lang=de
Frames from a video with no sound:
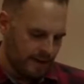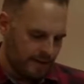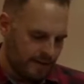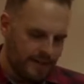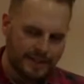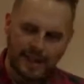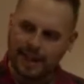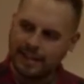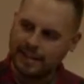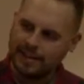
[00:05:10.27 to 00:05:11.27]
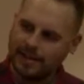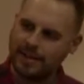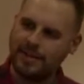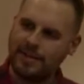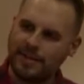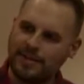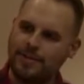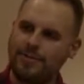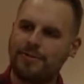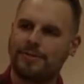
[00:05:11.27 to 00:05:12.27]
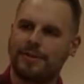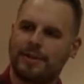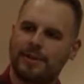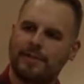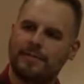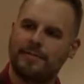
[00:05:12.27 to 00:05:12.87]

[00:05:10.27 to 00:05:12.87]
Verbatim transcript: Und er sagt, dass Gott das tun wird.